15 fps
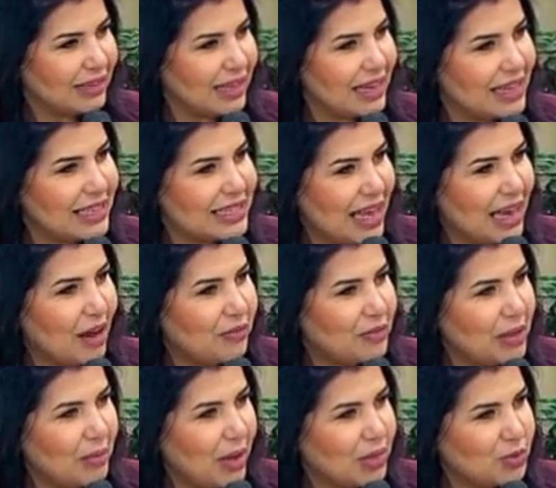اللي اتزرع فيه
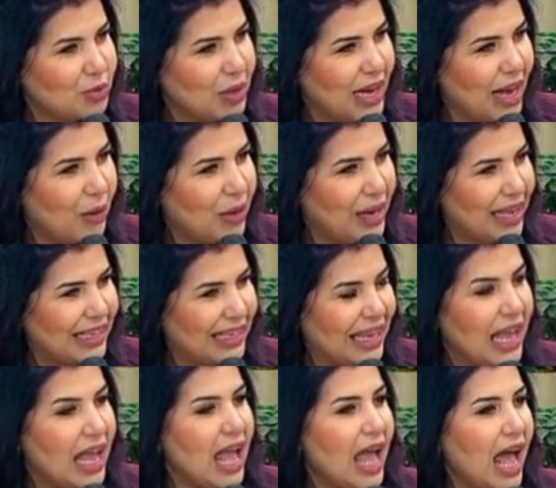المحصول الاولاني
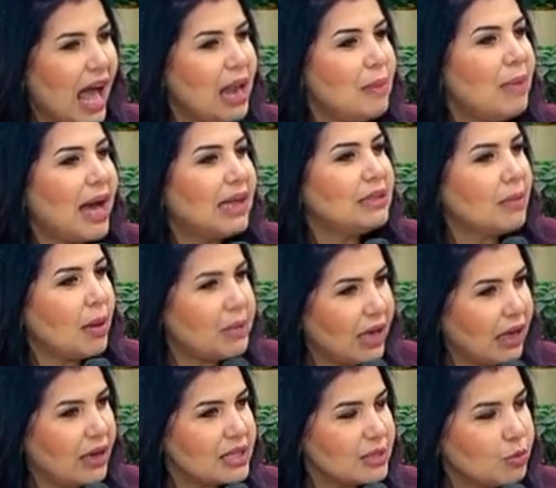هل بعد ما
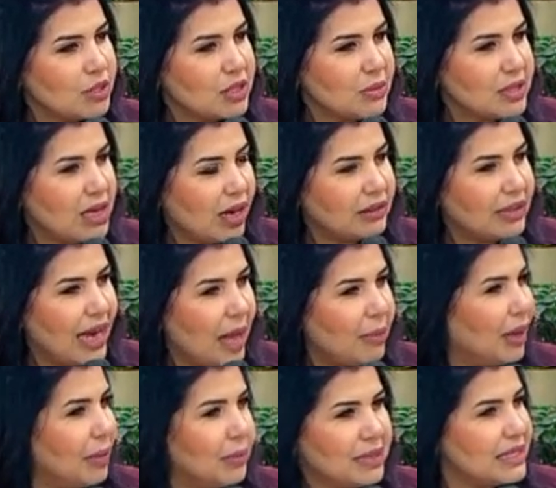بيخلص موسم زراعه
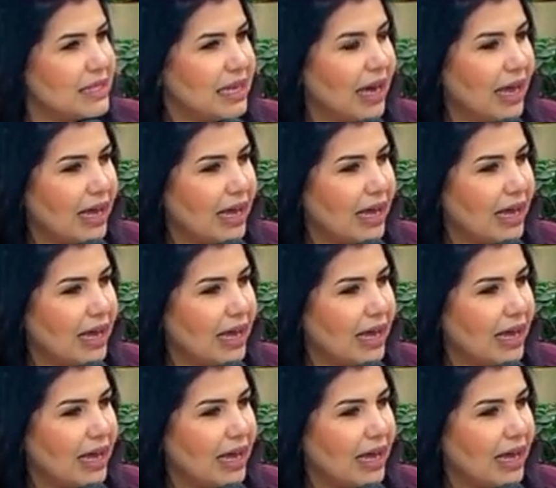القمح بيتزرع